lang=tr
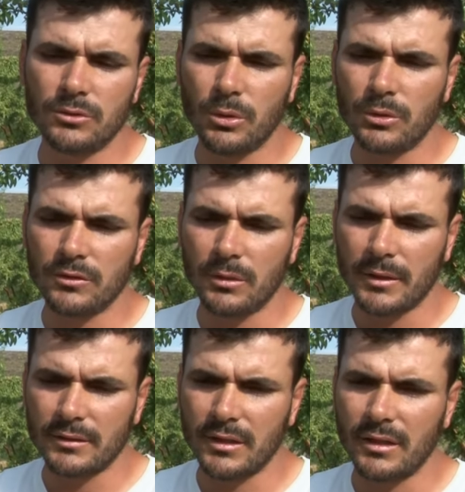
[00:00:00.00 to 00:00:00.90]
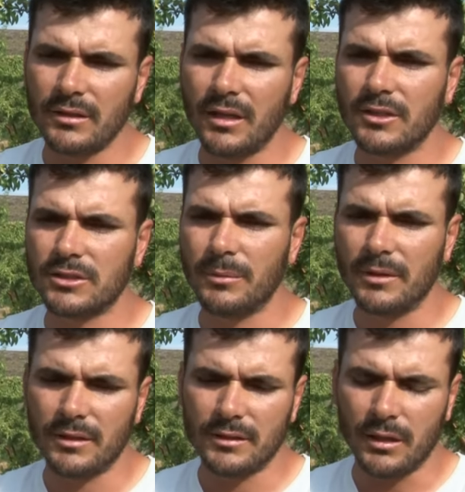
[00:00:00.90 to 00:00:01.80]
doğru zamanda
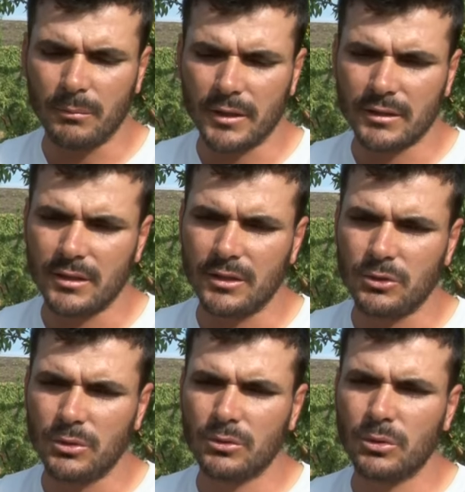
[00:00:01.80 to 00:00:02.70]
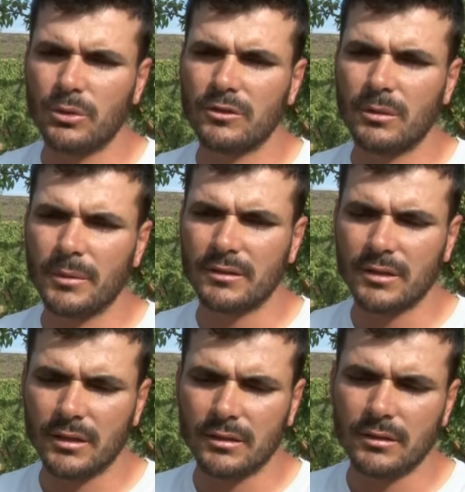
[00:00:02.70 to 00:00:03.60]
ilaçlamalarını yapmak gerekiyor. Doğru
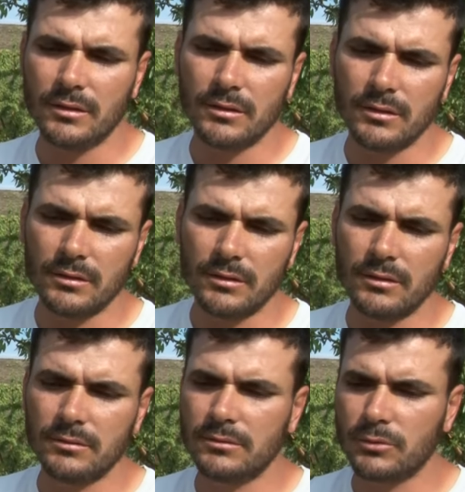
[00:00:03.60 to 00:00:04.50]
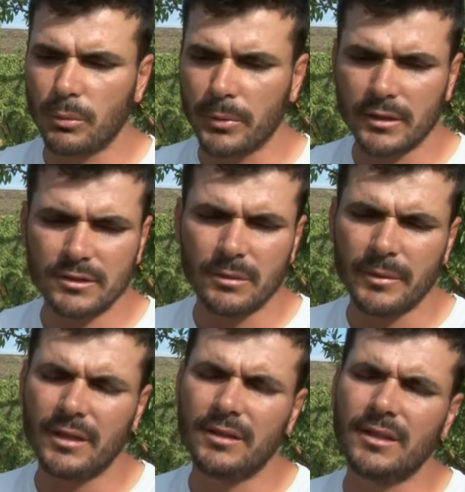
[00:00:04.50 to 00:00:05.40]
zamanda e, toprak
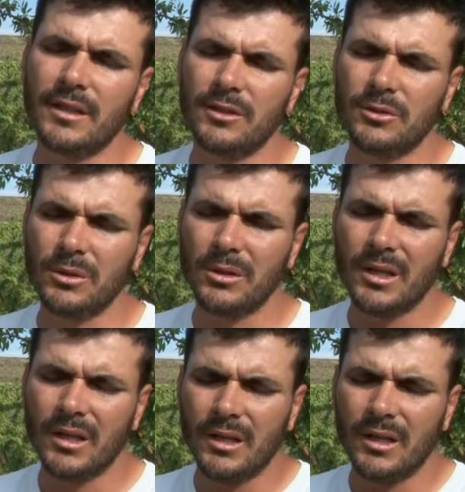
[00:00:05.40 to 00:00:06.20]
işlemelerini gerekiyor.